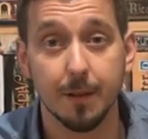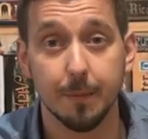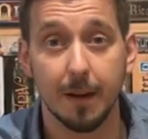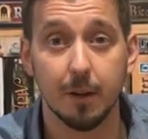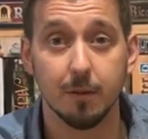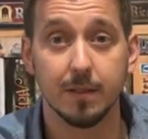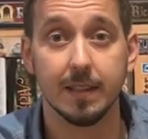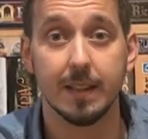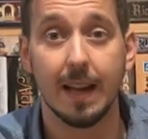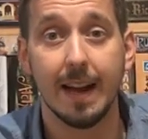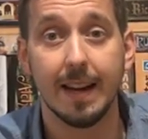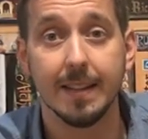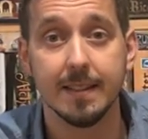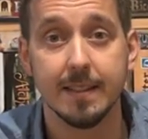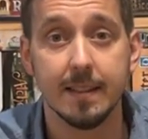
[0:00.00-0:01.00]

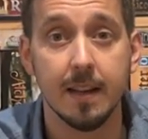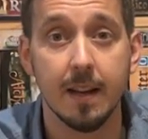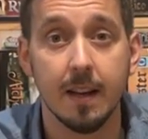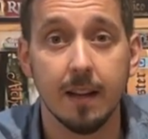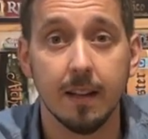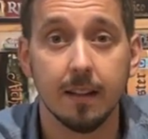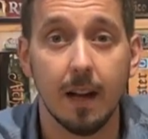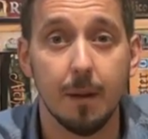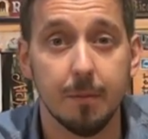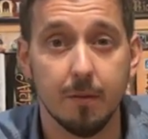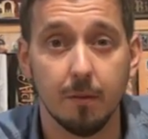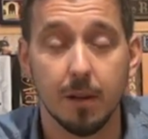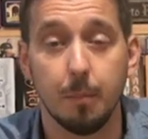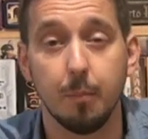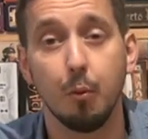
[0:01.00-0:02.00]
2013 gab es
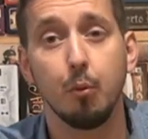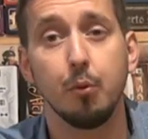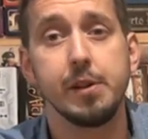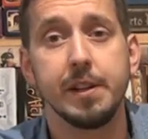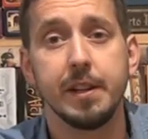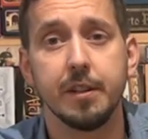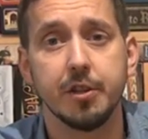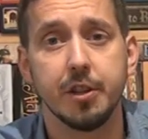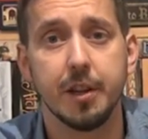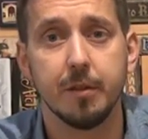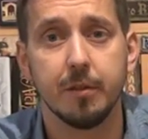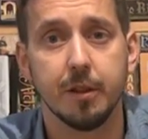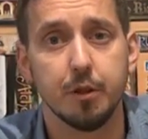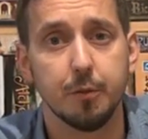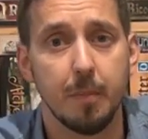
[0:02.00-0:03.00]
noch eine polnische
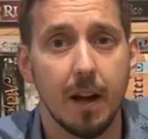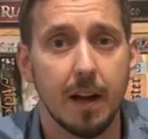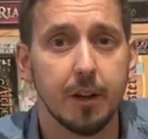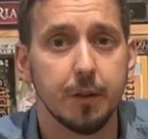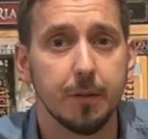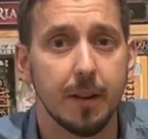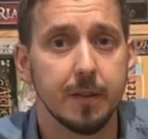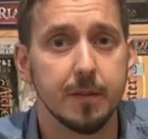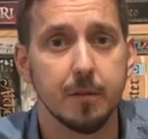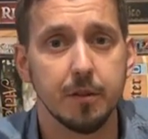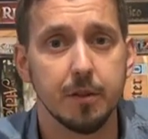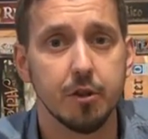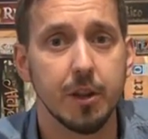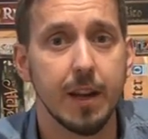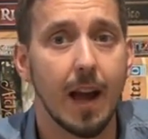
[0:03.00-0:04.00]
und eine
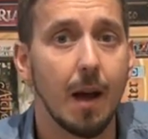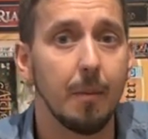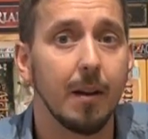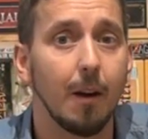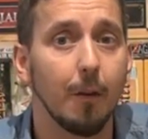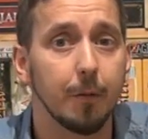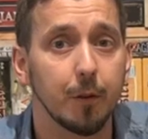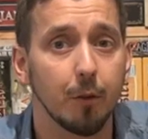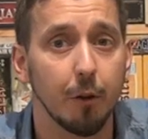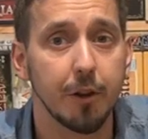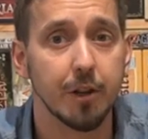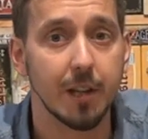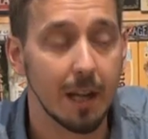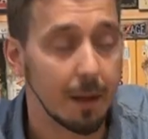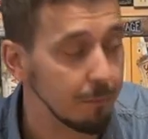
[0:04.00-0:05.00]
spanisch-französische, aber auf
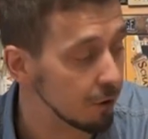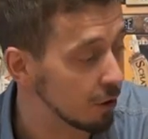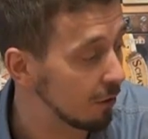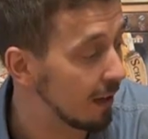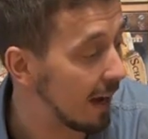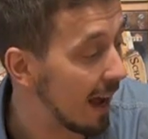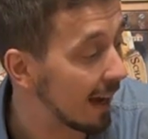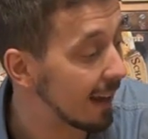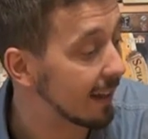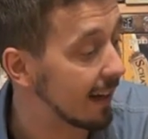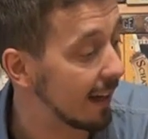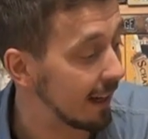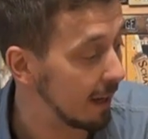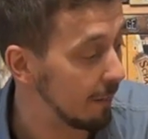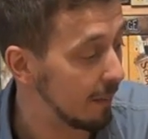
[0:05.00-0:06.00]
Deutsch eben schon lange
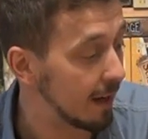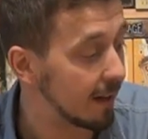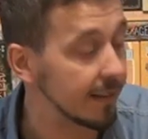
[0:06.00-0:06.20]
keine mehr.